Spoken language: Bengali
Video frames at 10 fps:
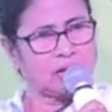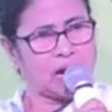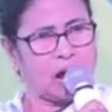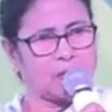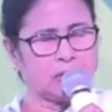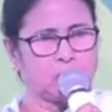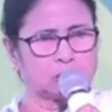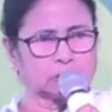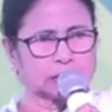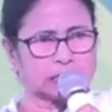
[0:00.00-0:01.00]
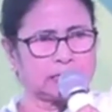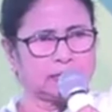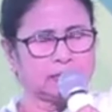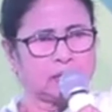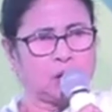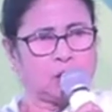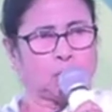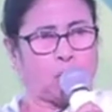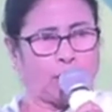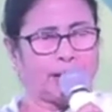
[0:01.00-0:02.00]
আমি বলতে চাই
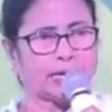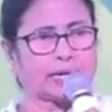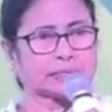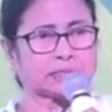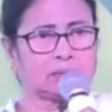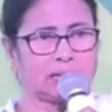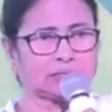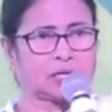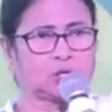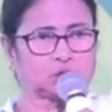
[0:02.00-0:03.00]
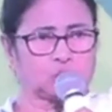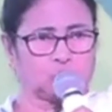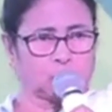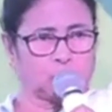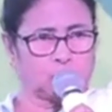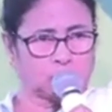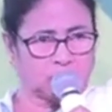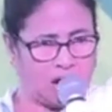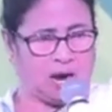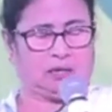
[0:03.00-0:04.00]
ভয়ের কাছে মাথা নত করব
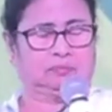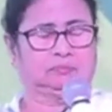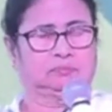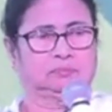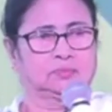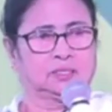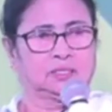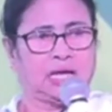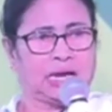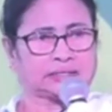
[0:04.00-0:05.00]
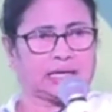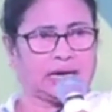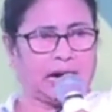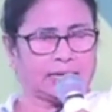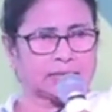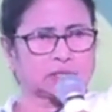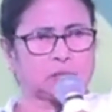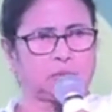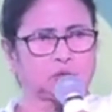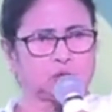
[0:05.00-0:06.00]
না একটা গান আছে
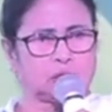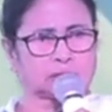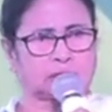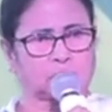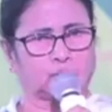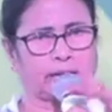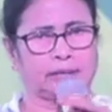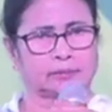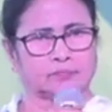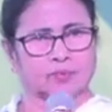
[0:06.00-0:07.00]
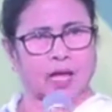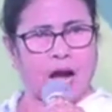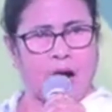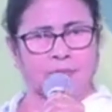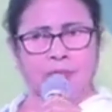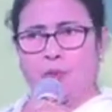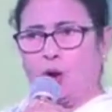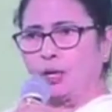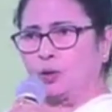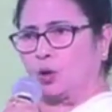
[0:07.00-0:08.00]
রবীন্দ্রনাথ ঠাকুরের আমি
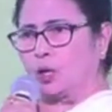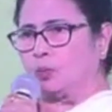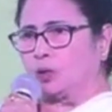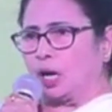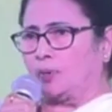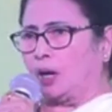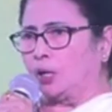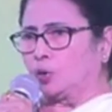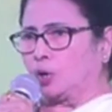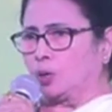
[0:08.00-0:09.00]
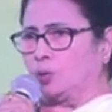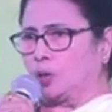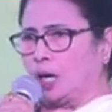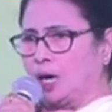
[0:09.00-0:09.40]
ভয় করব না ভয় করব না